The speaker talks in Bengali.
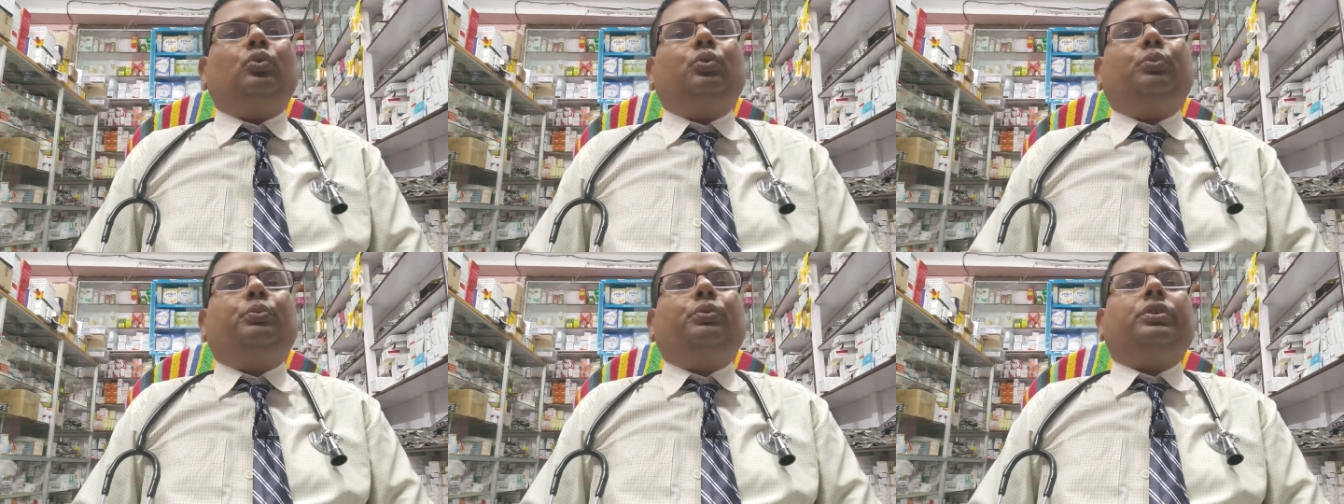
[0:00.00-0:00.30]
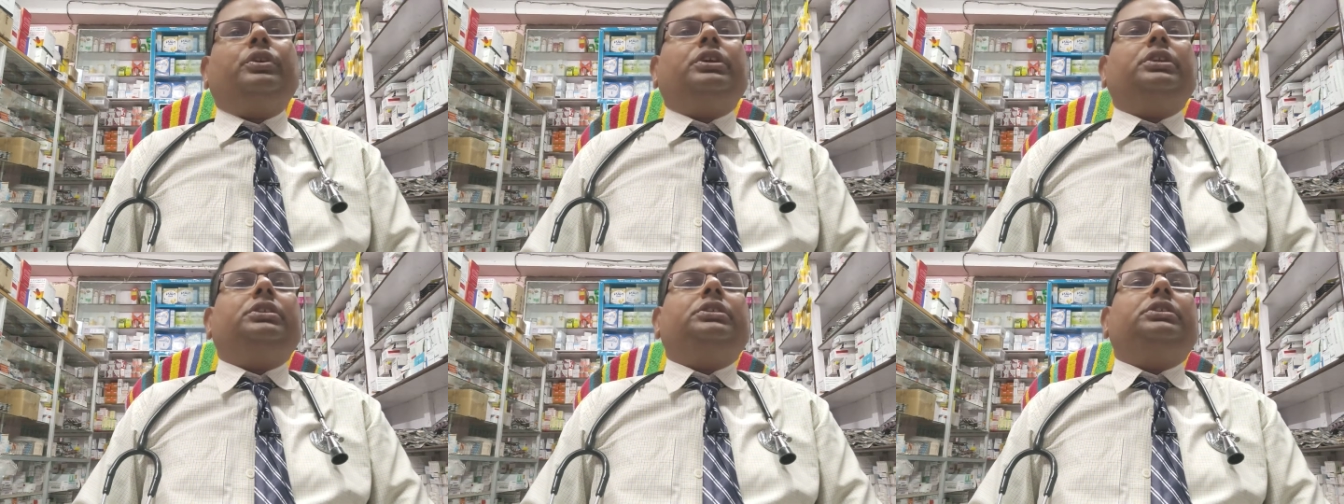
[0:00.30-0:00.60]

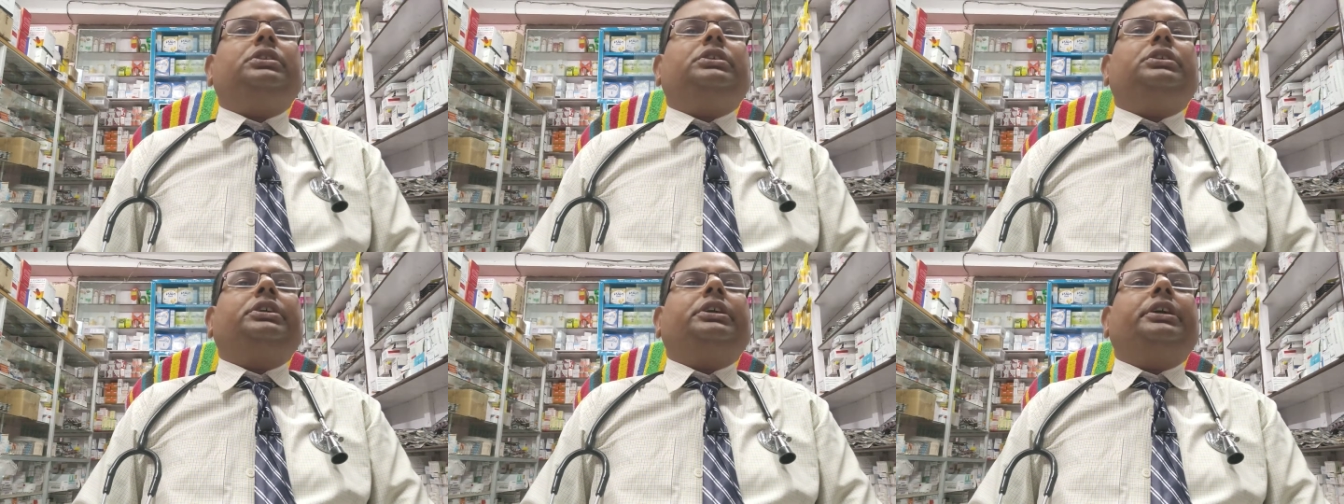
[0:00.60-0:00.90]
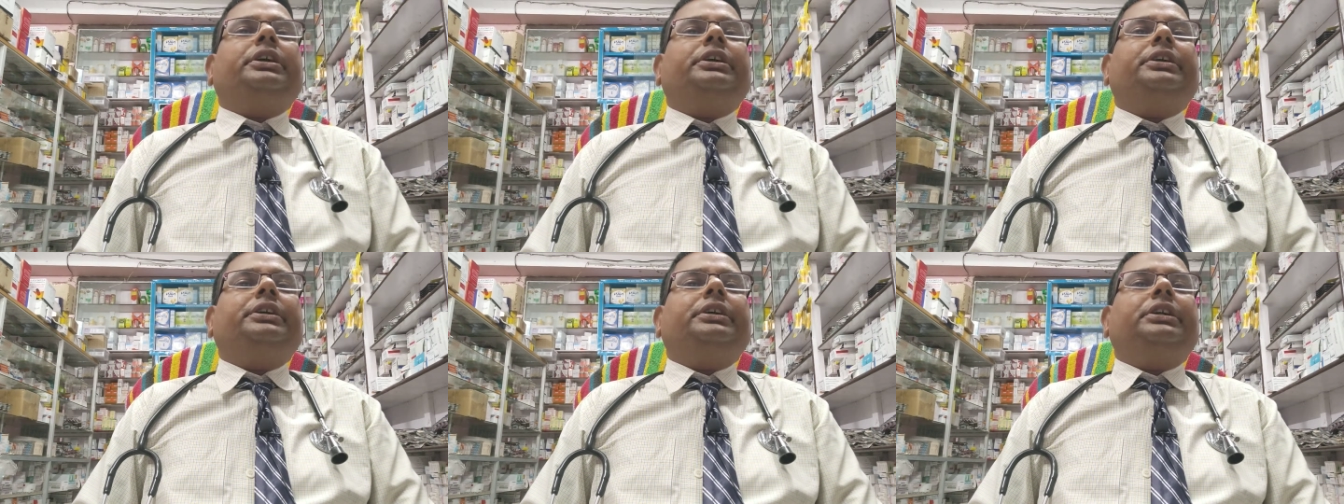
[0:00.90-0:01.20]
উপরের দিকে
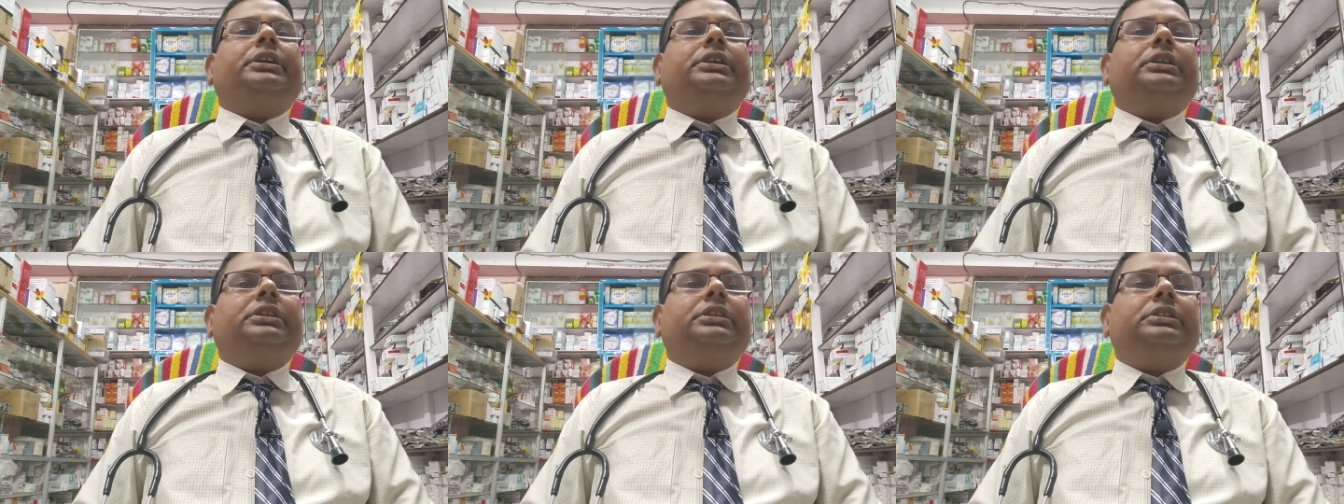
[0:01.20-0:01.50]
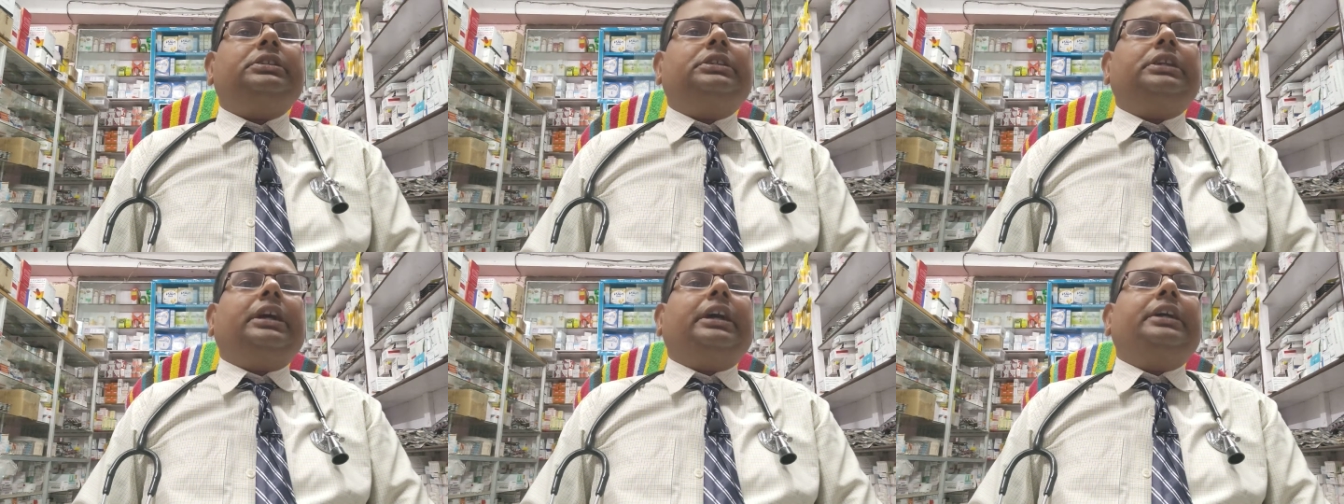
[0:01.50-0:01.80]

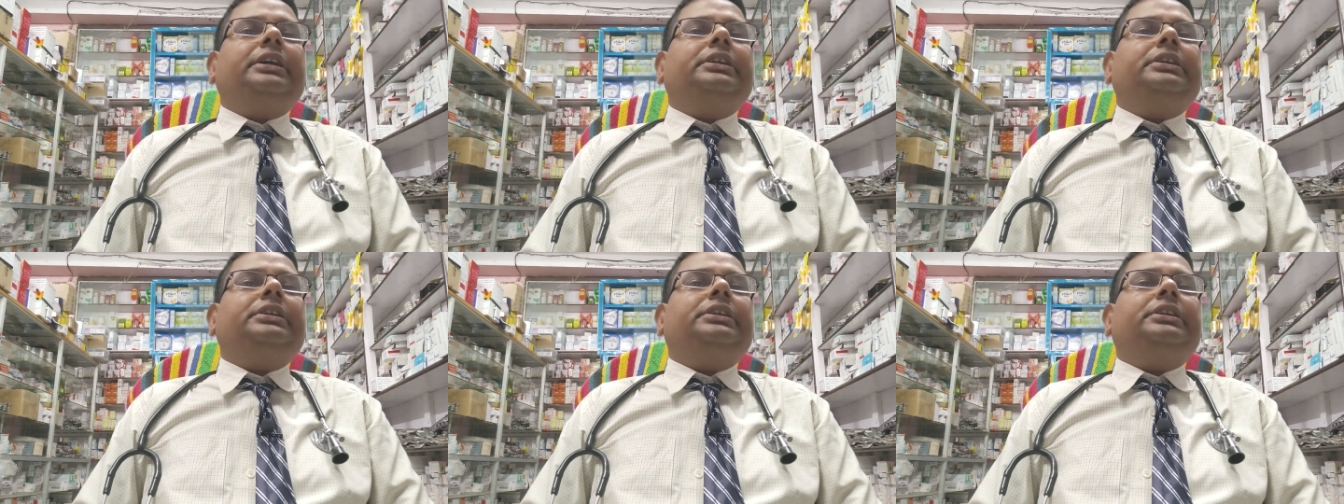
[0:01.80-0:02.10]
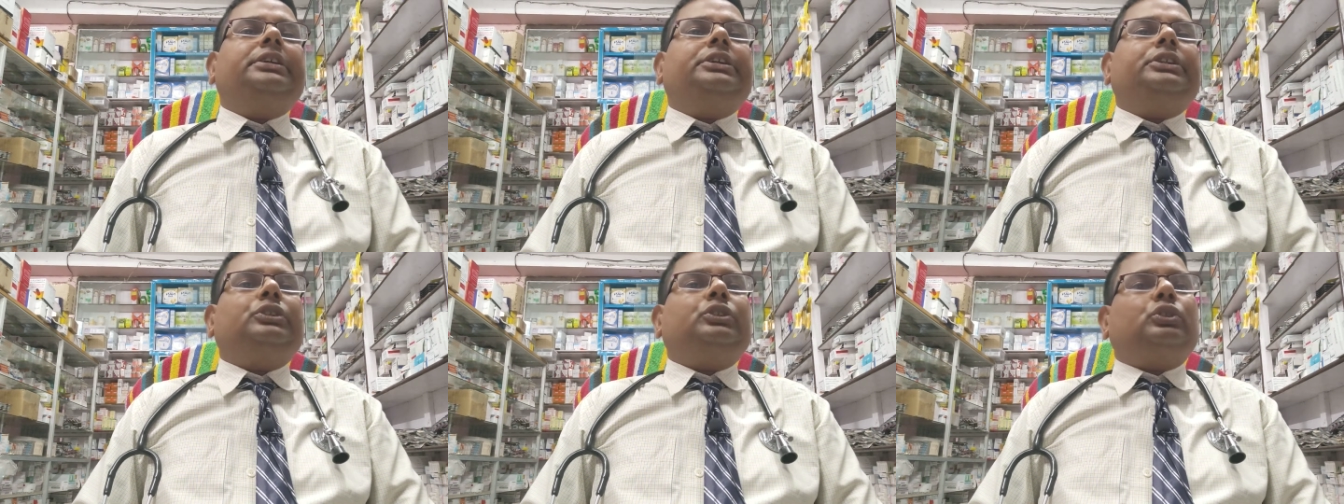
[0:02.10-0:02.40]
যায়
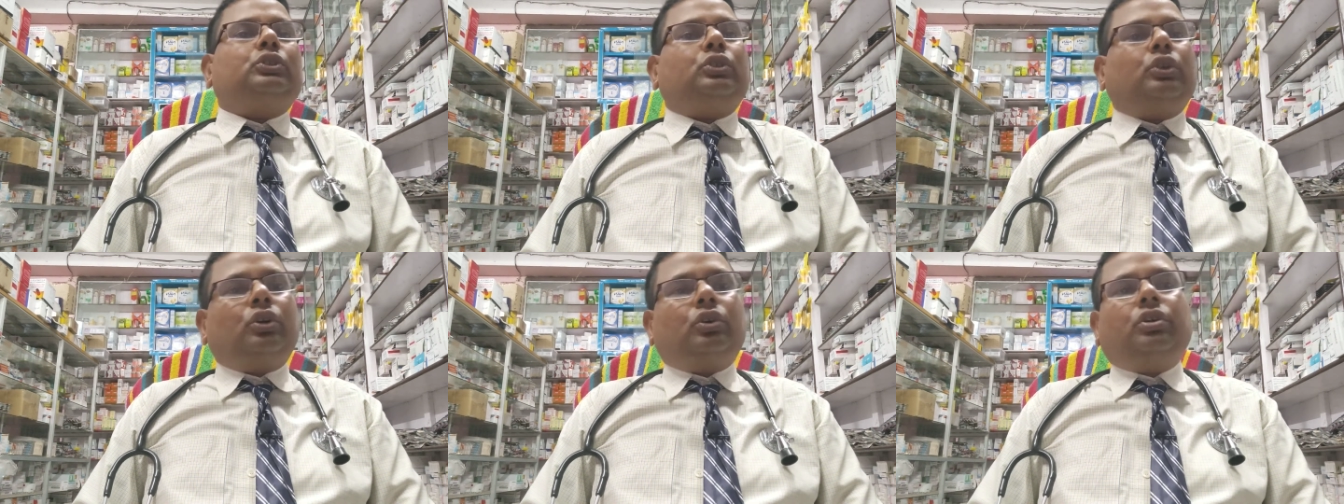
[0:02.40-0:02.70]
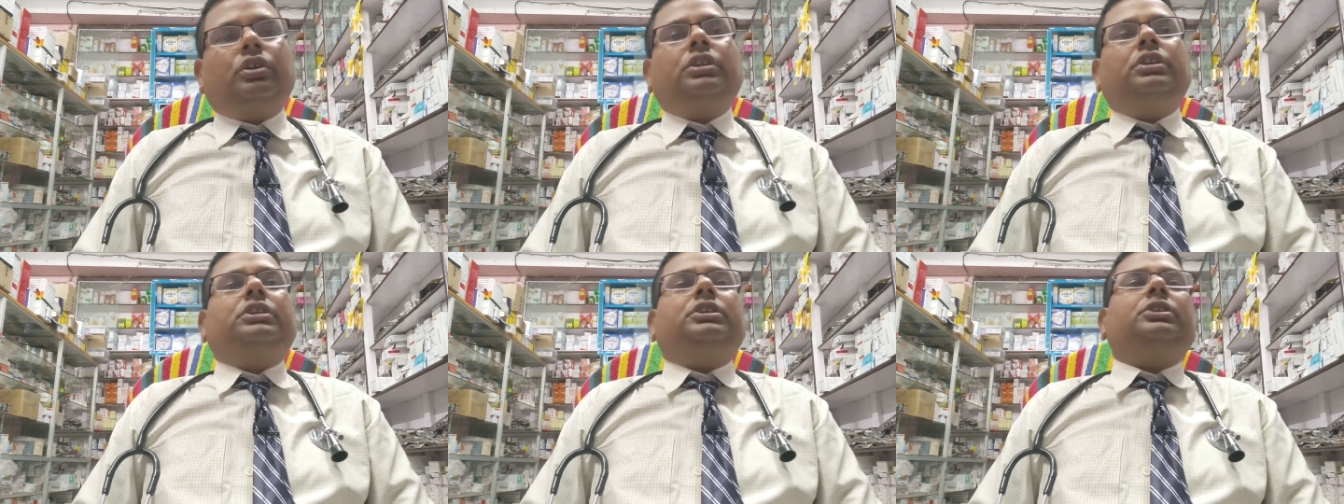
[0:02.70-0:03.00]

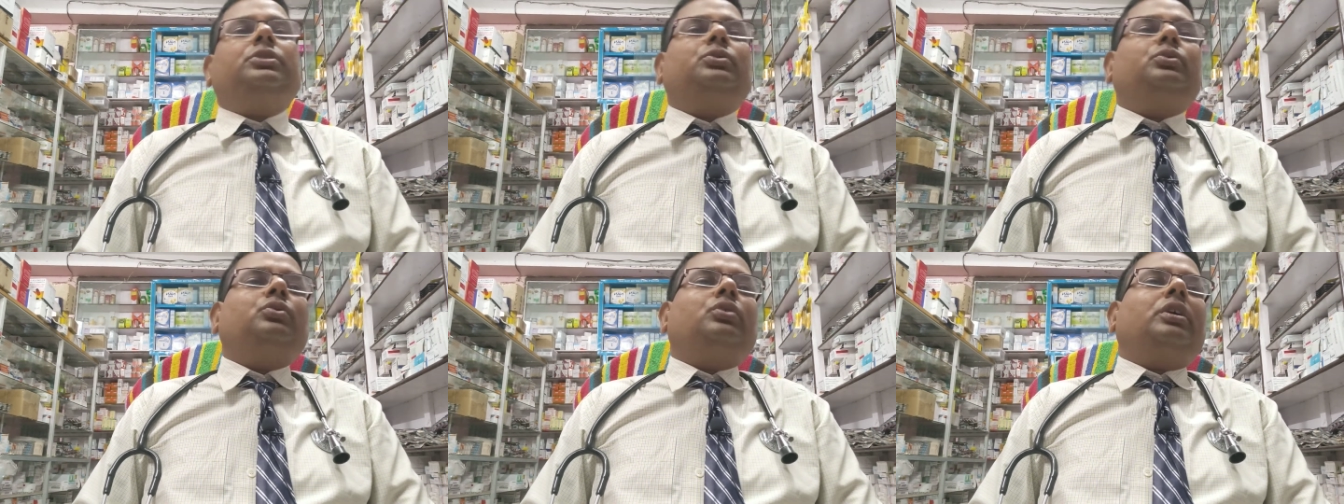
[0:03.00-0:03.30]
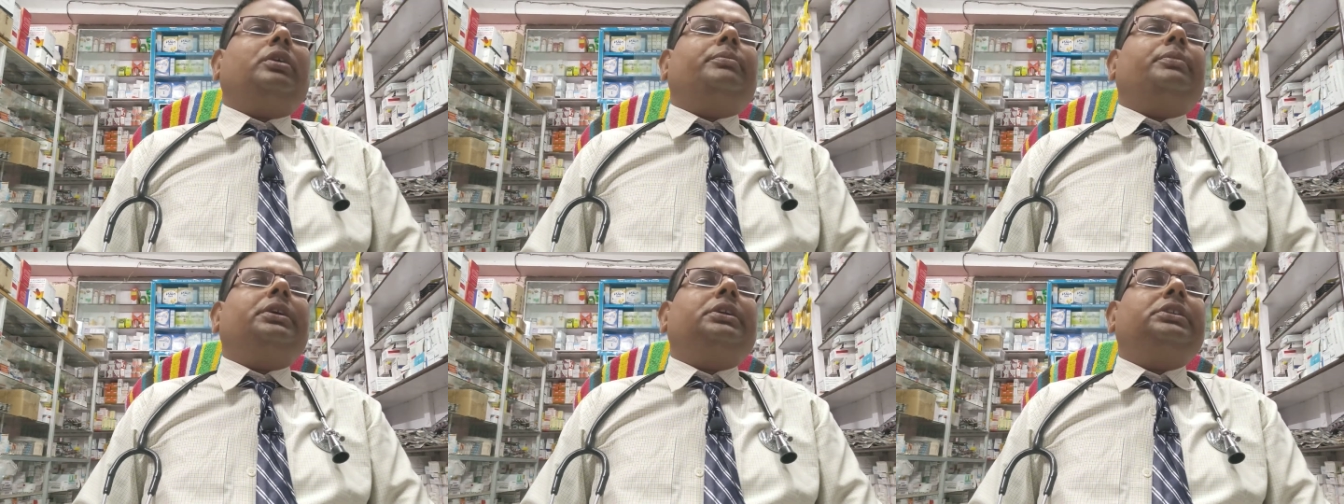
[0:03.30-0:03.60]
তখনই কিন্তু
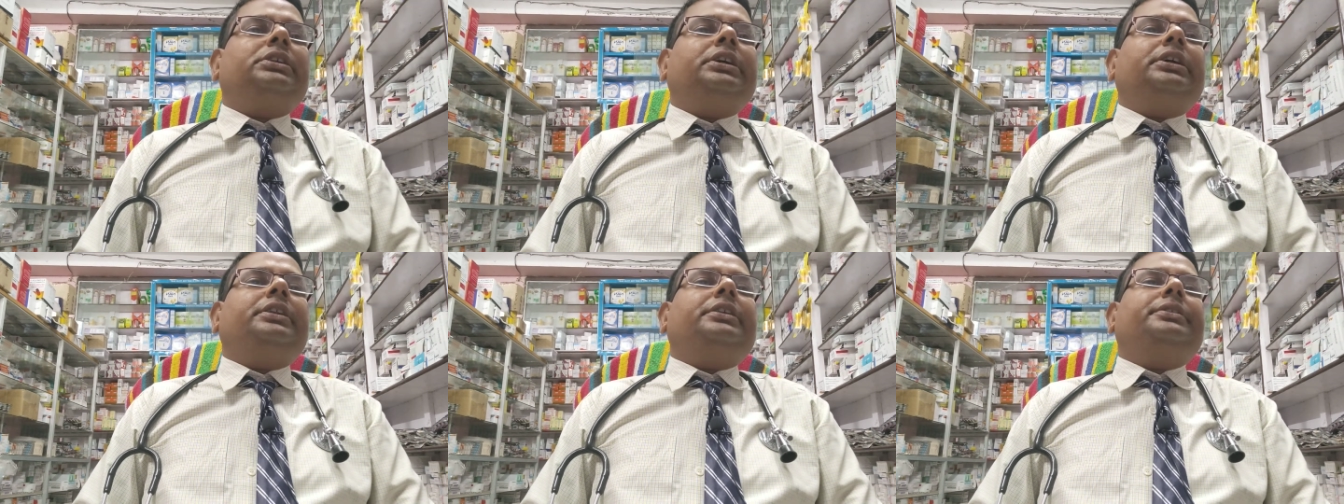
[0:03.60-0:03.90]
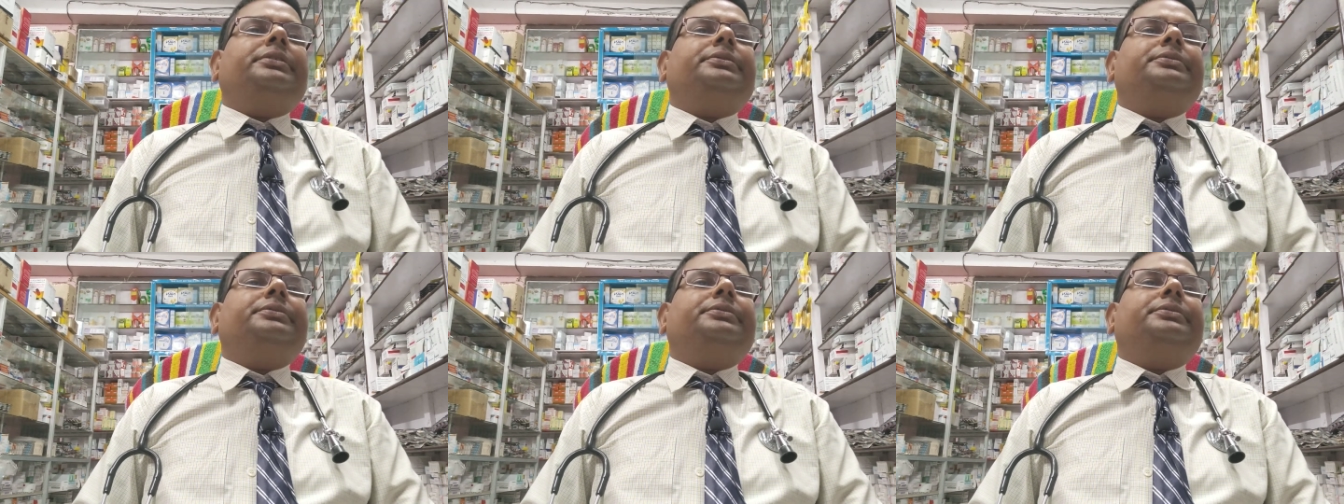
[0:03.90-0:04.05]
আমাদের